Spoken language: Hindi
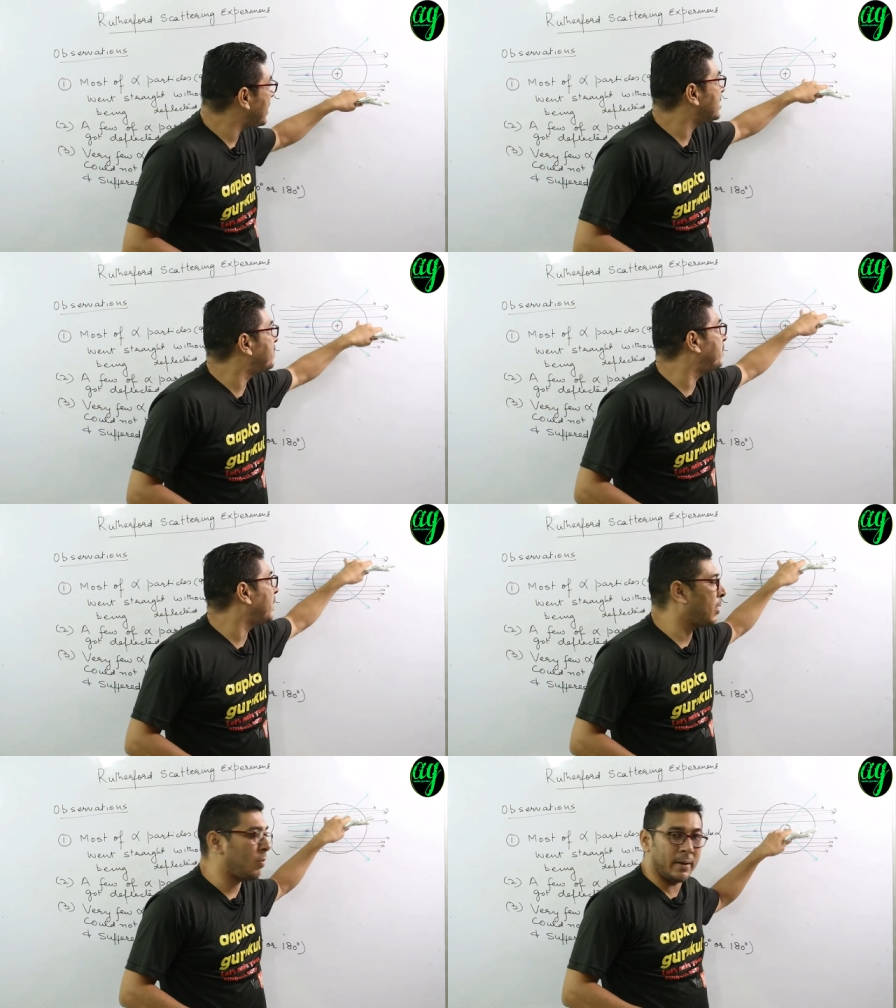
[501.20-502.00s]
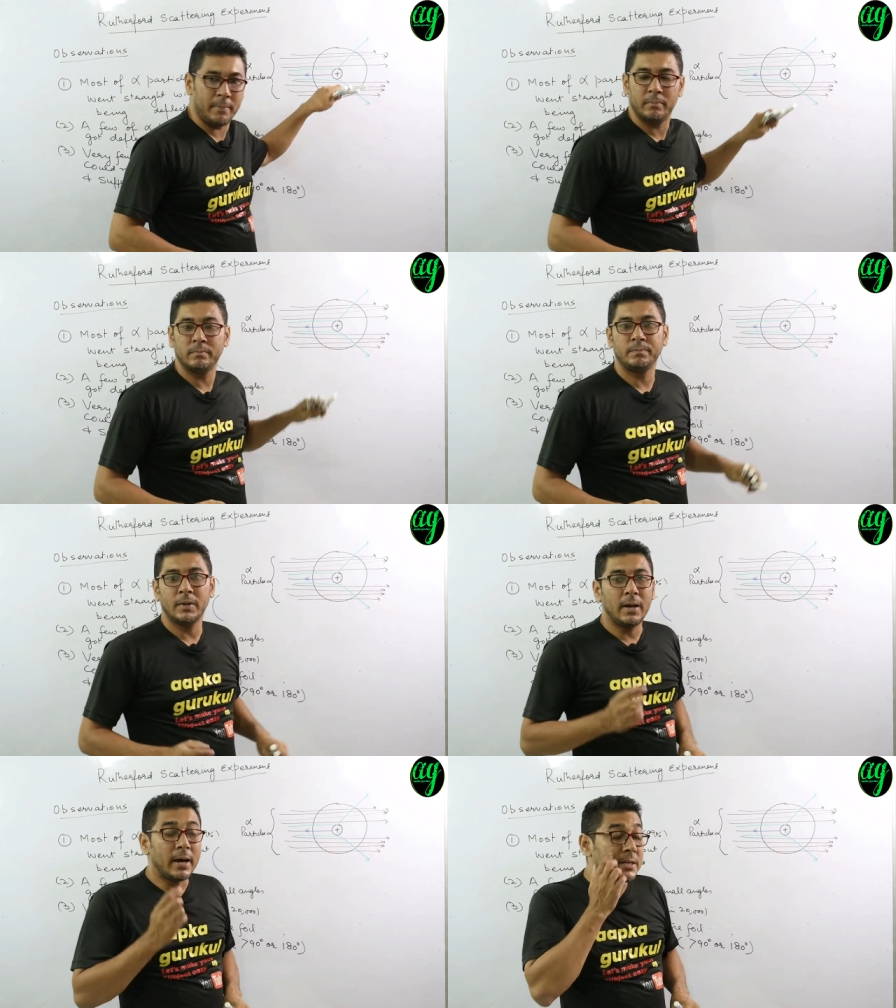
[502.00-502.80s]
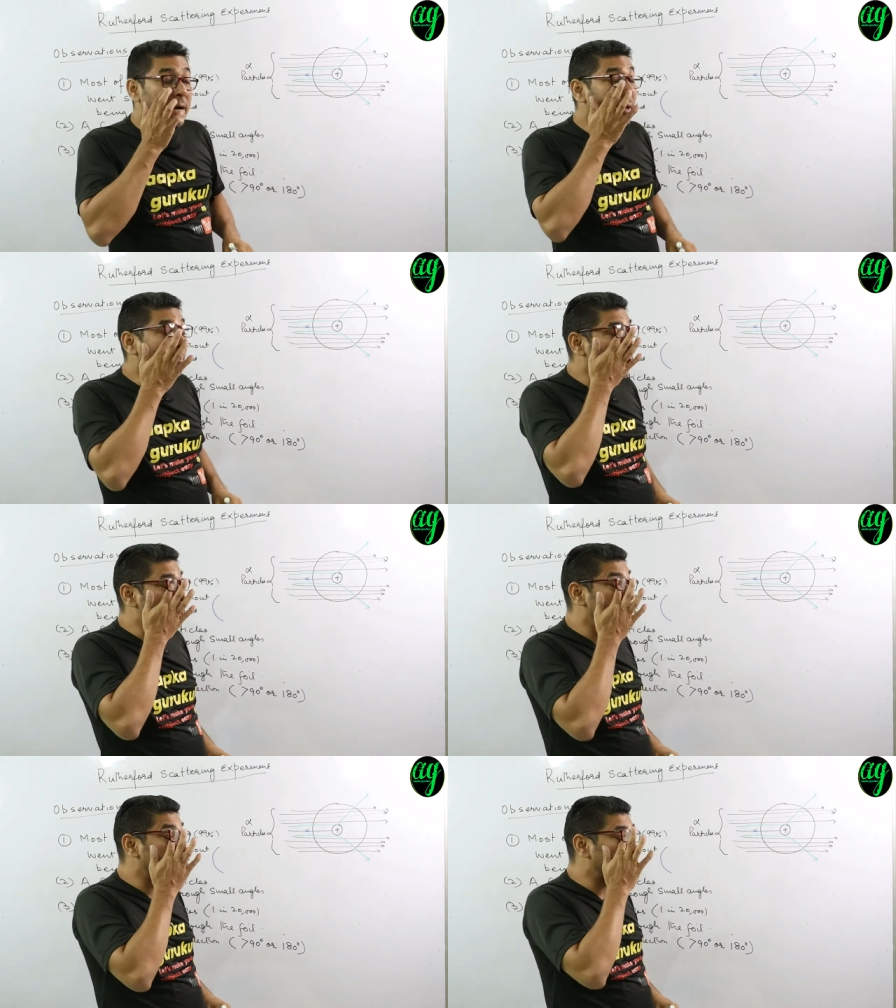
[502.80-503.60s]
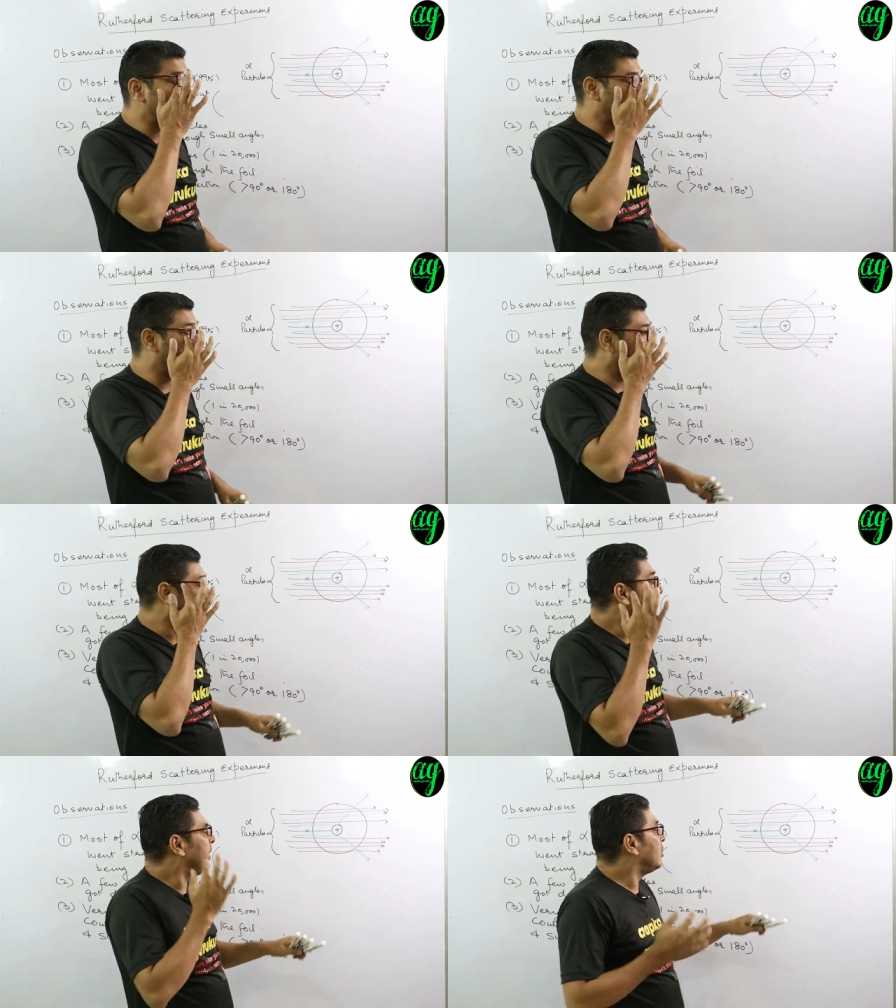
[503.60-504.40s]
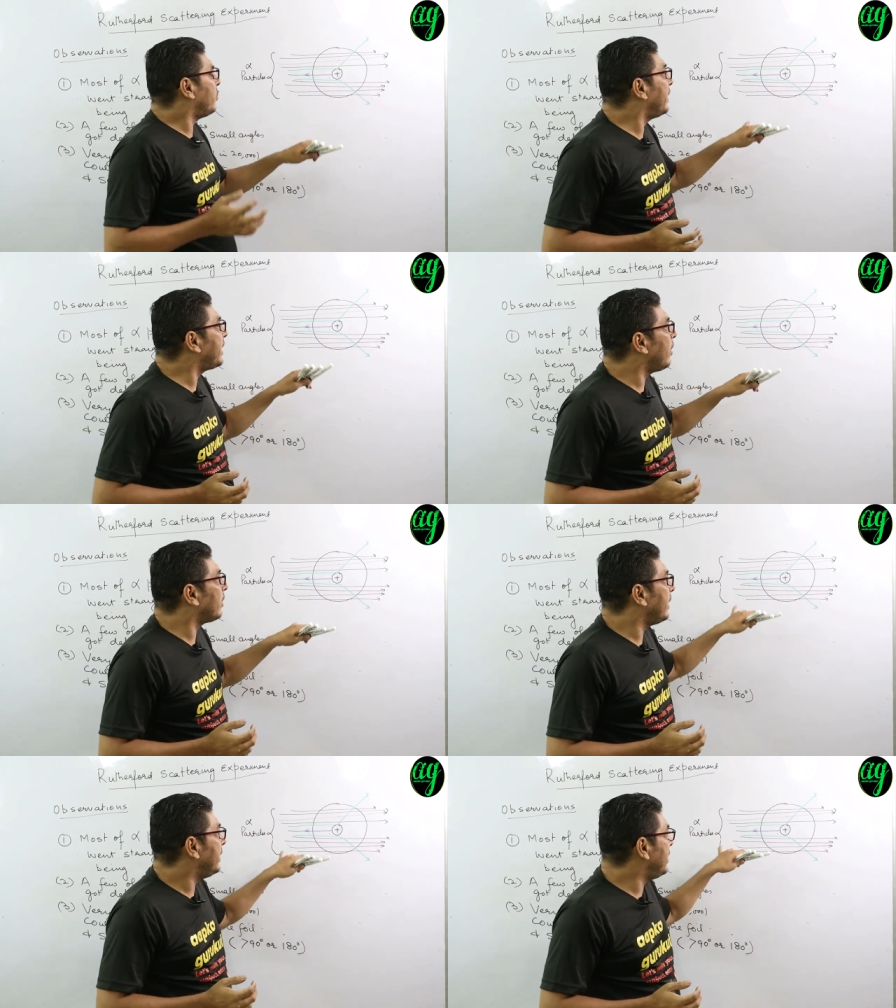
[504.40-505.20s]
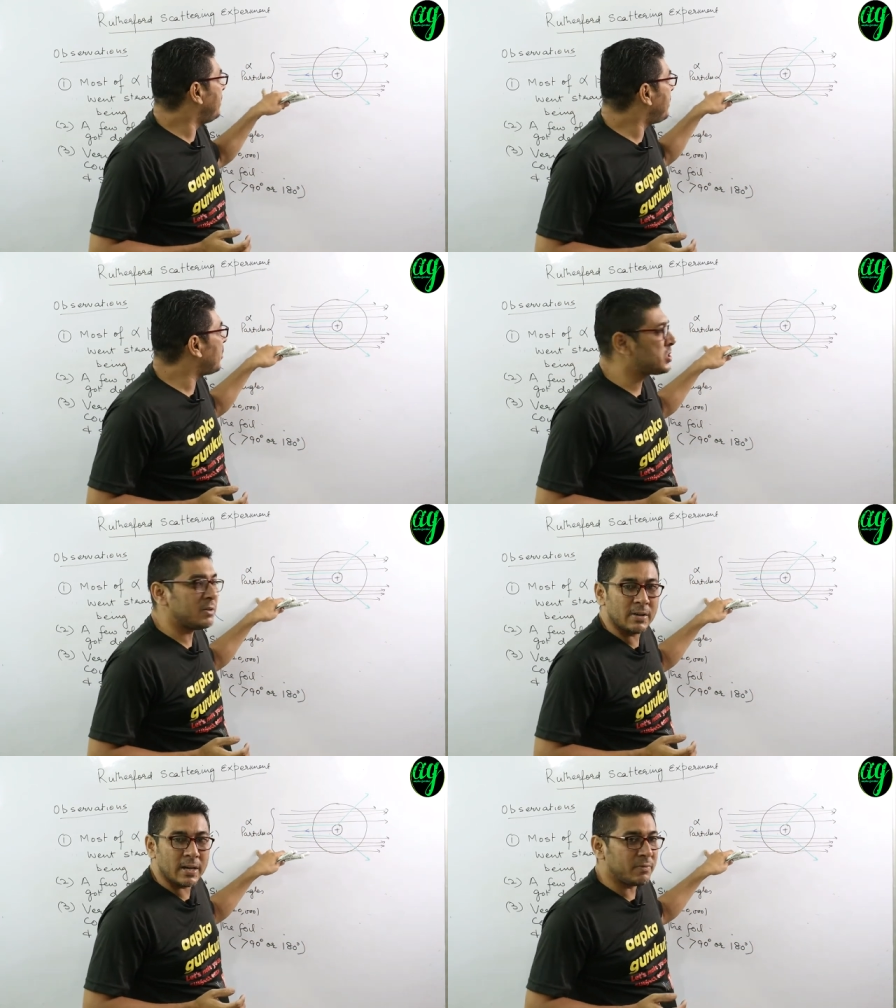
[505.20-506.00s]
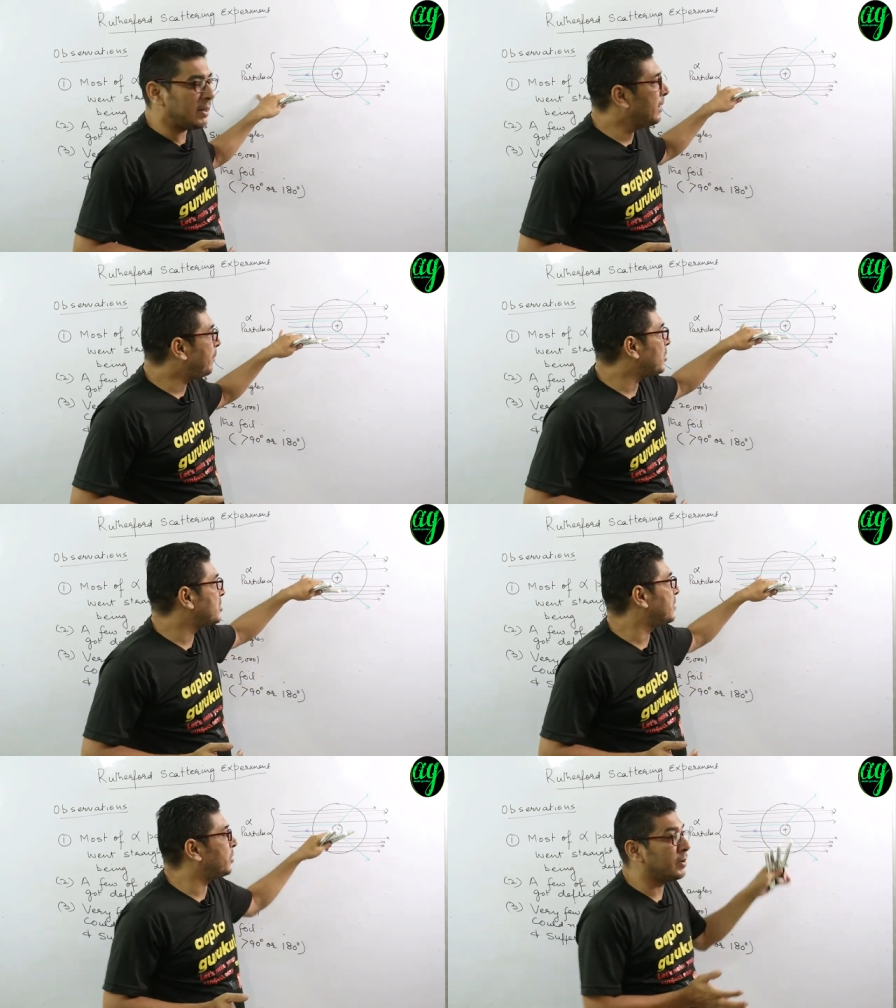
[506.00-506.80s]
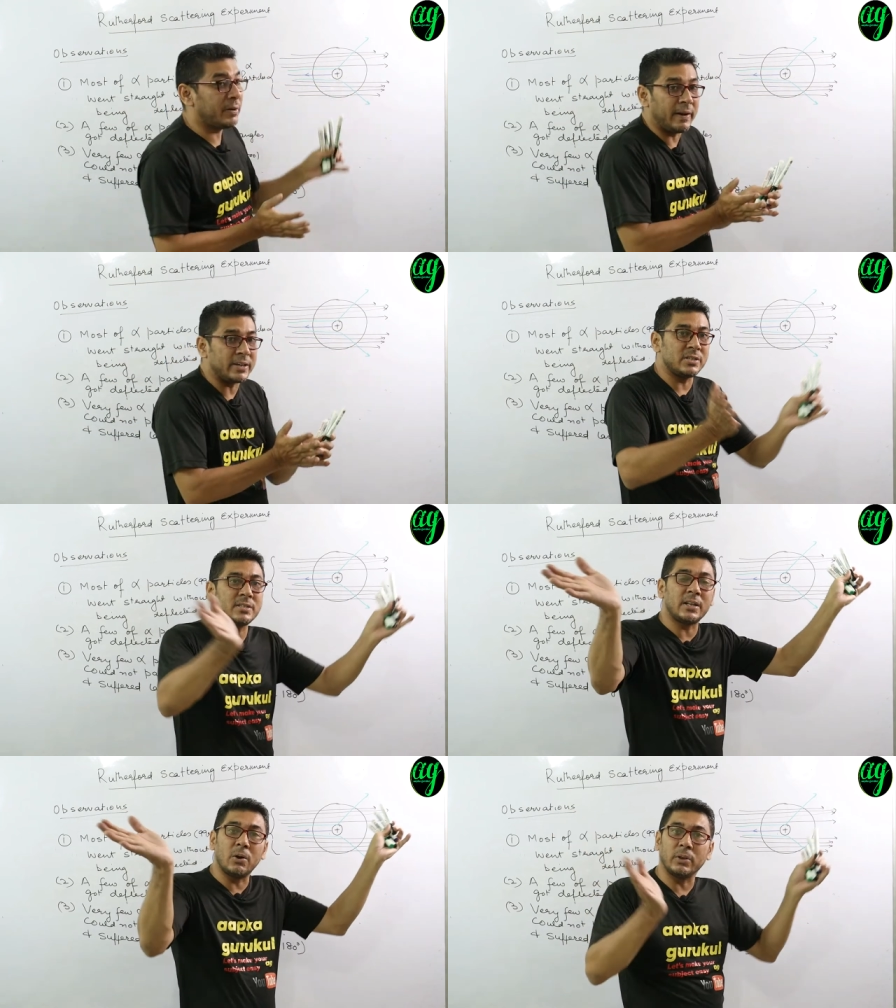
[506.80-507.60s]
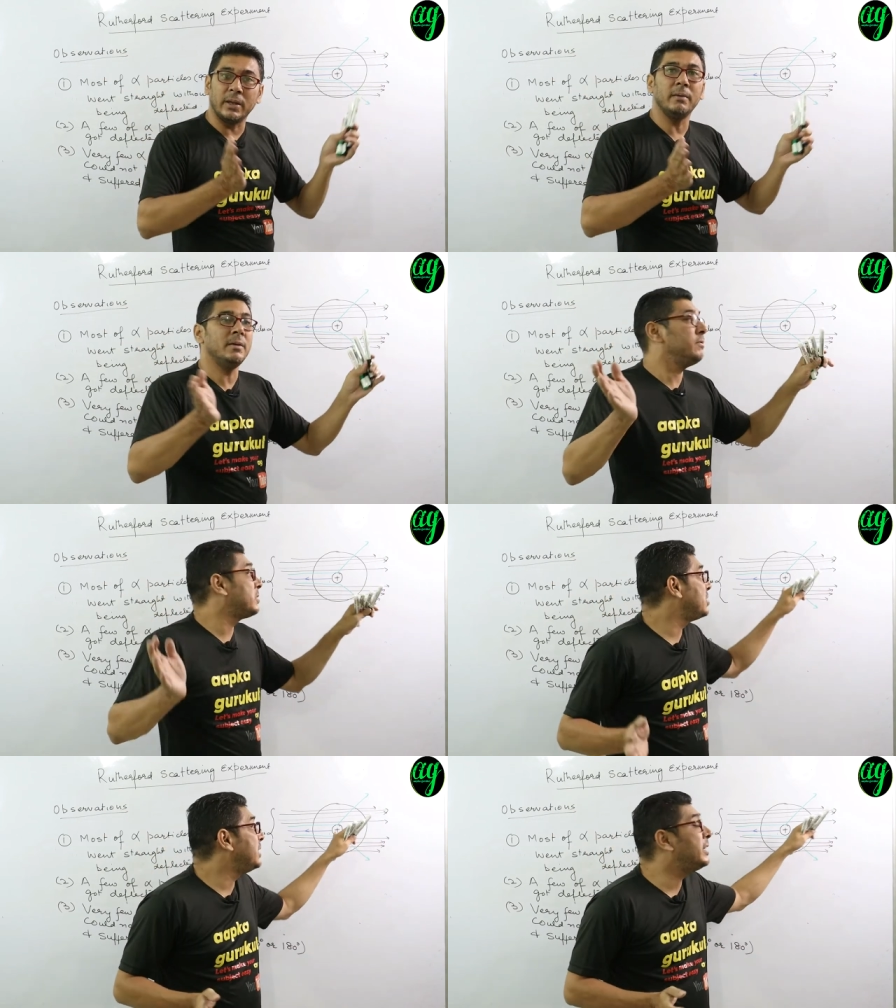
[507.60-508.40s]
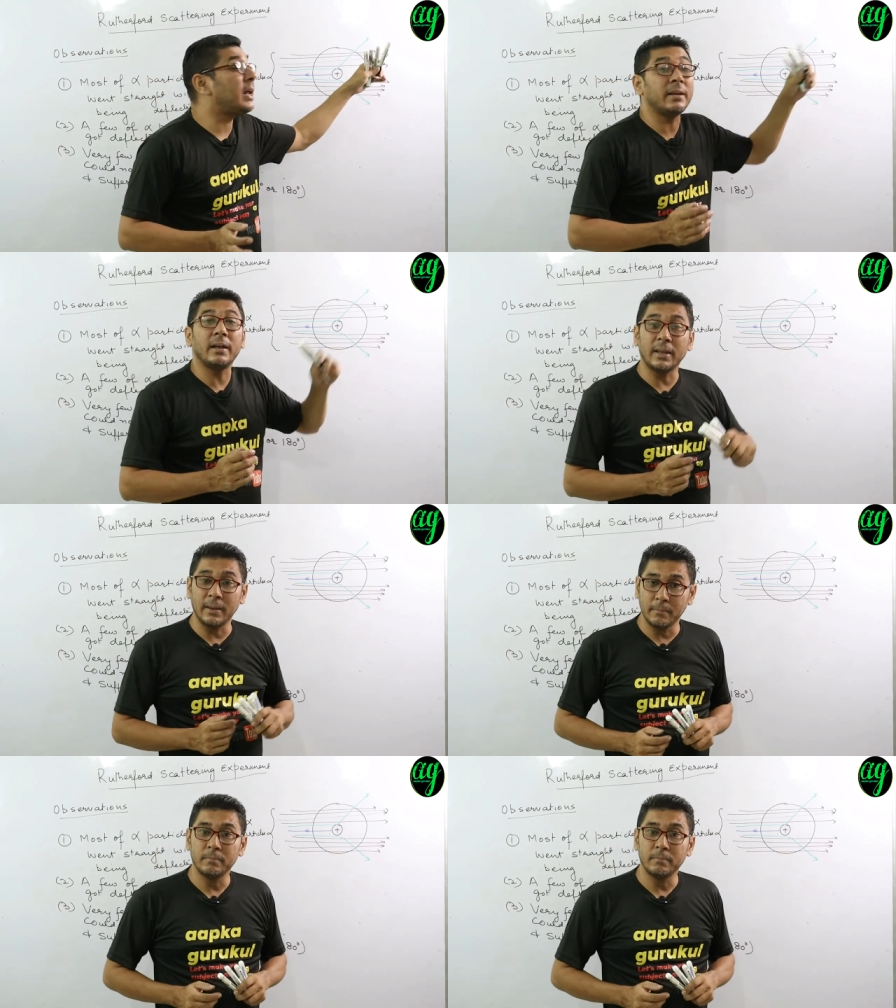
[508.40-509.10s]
चार्ज पड़ा हुआ है अच्छा अगर पॉजिटिव चार्ज पड़ा होता तो फिर क्या होता ये भी पॉजिटिव चार्ज वाली है पॉजिटिव तो फिर डिफ्लेक्शन ज़्यादा होती फिर सीधी ना जाती